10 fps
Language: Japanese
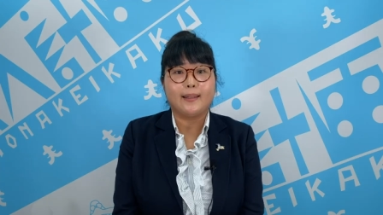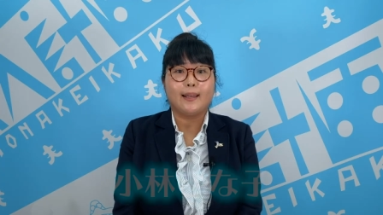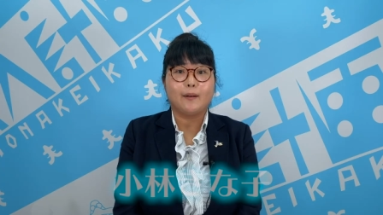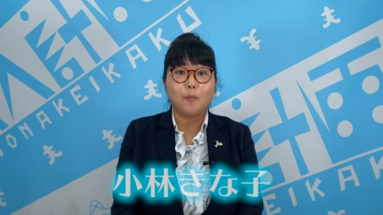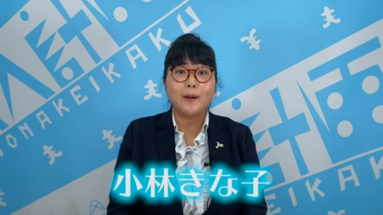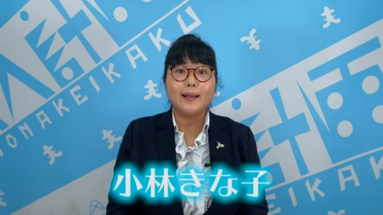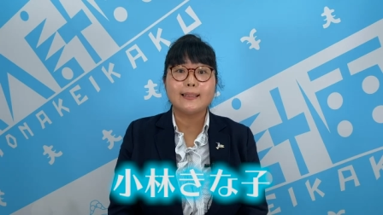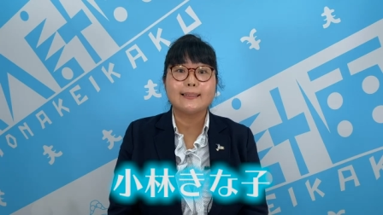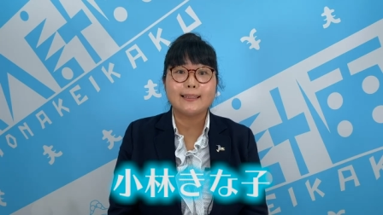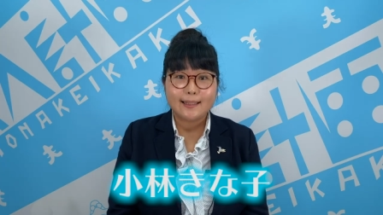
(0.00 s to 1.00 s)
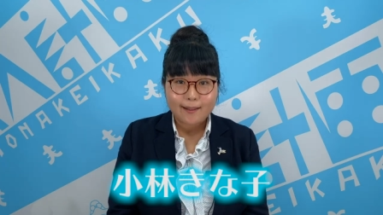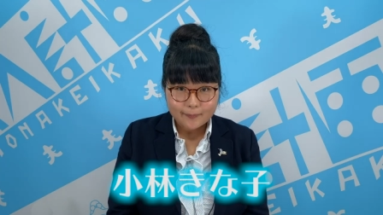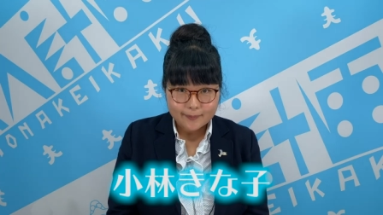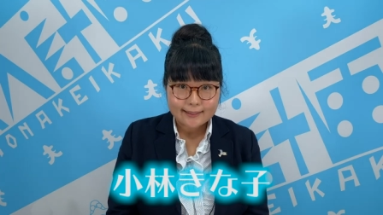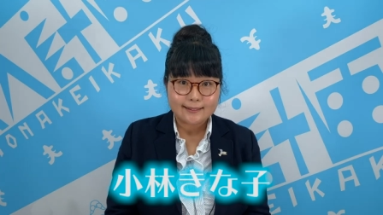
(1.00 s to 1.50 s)
小林きな
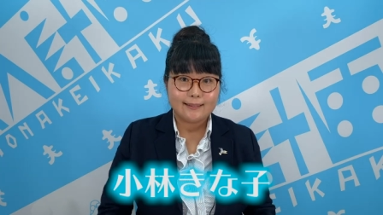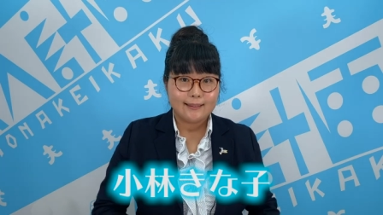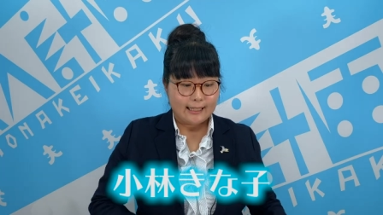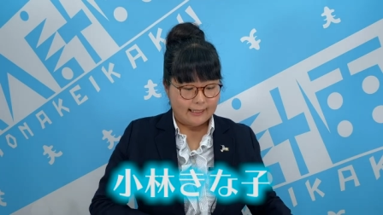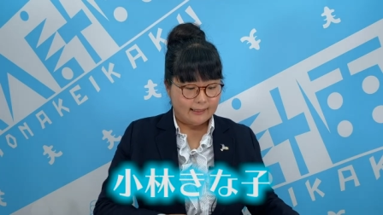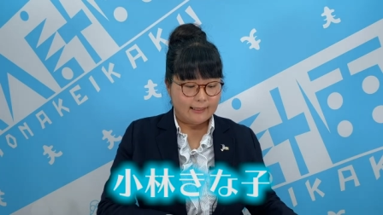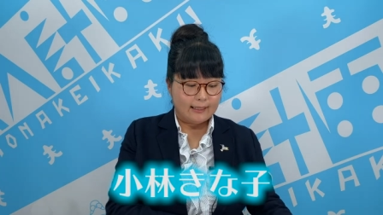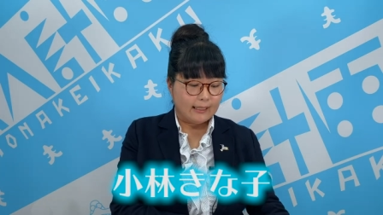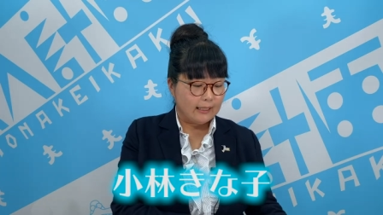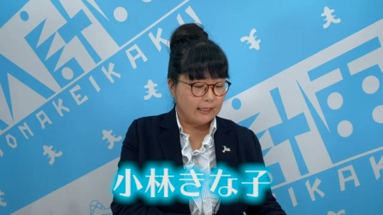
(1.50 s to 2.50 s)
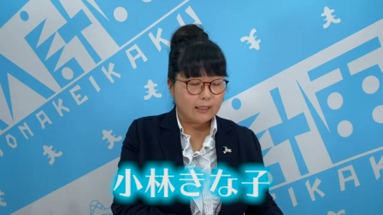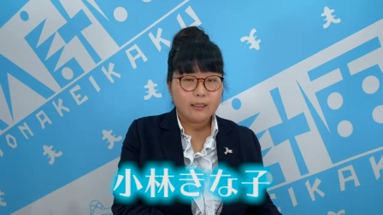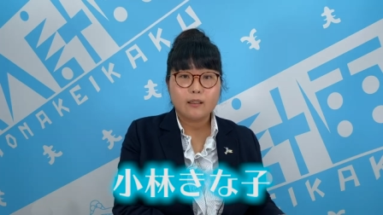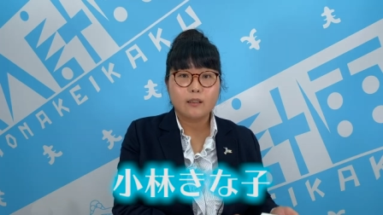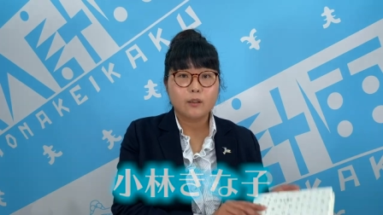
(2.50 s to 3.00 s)
こです
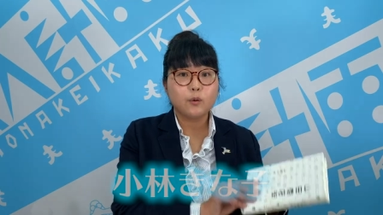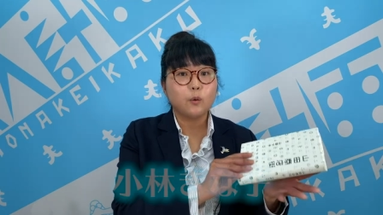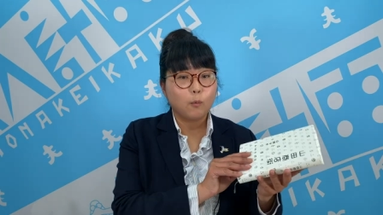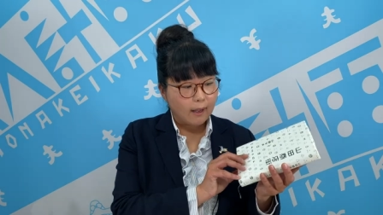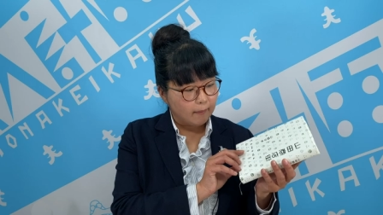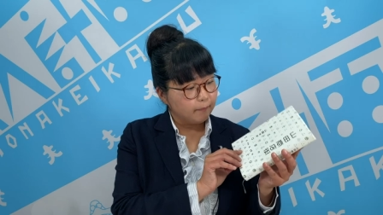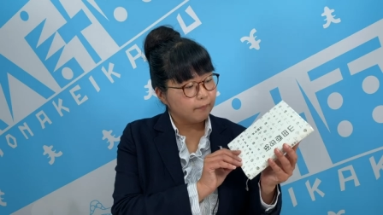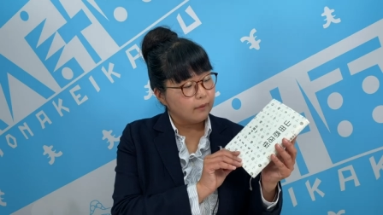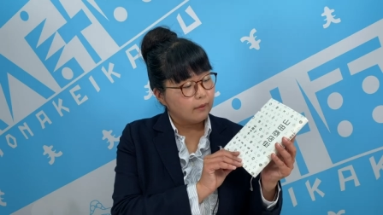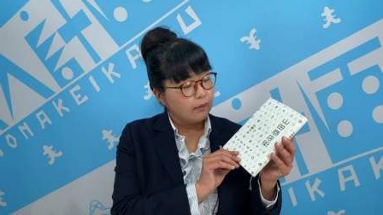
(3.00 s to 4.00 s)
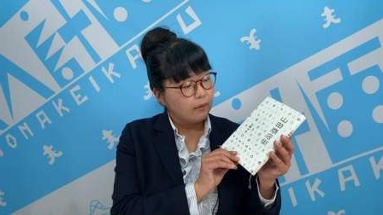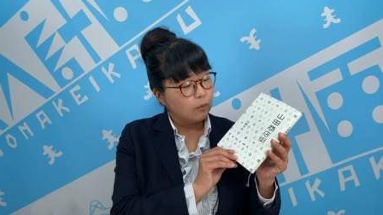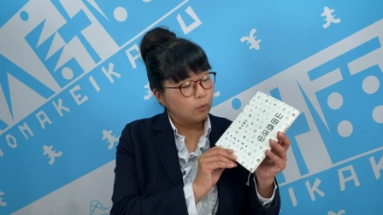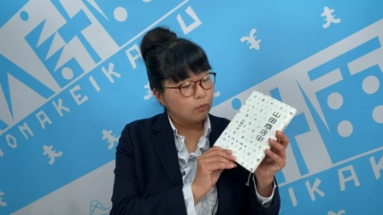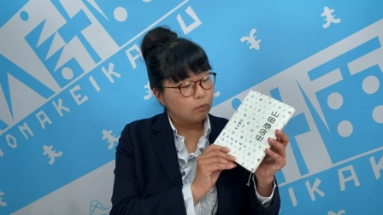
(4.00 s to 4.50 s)
今日は
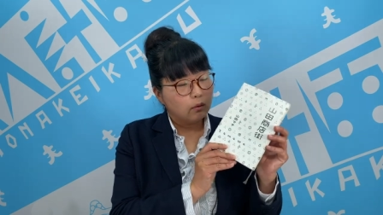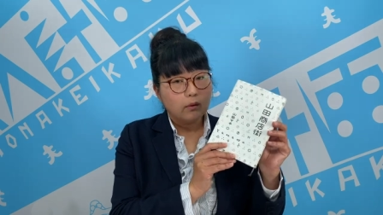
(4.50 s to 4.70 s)
この